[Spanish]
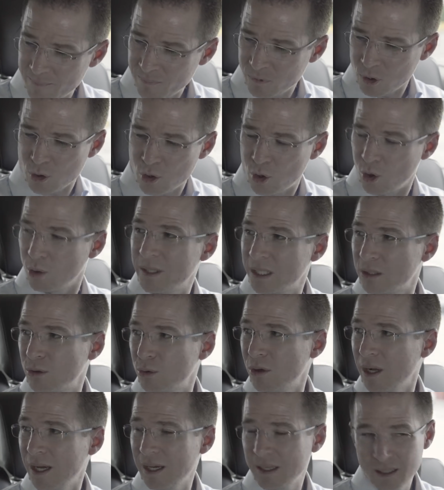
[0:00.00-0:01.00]
Entonces,
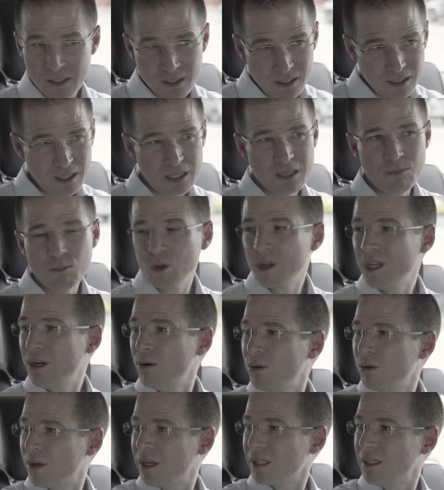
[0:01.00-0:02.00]
cobertura y
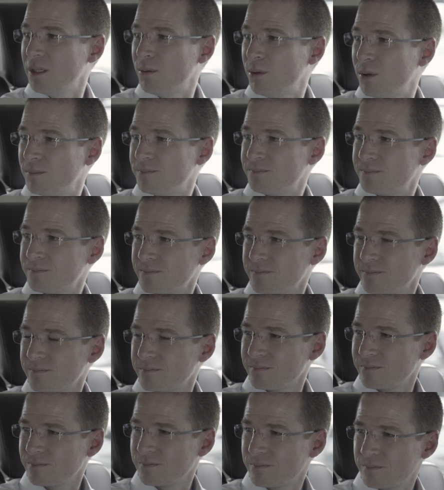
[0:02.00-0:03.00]
modelo educativo.
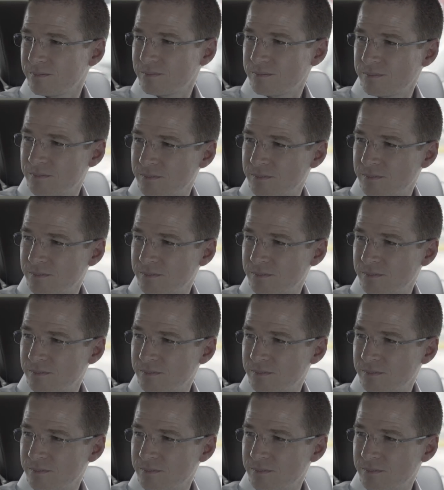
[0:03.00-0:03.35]
A ver, Ricardo,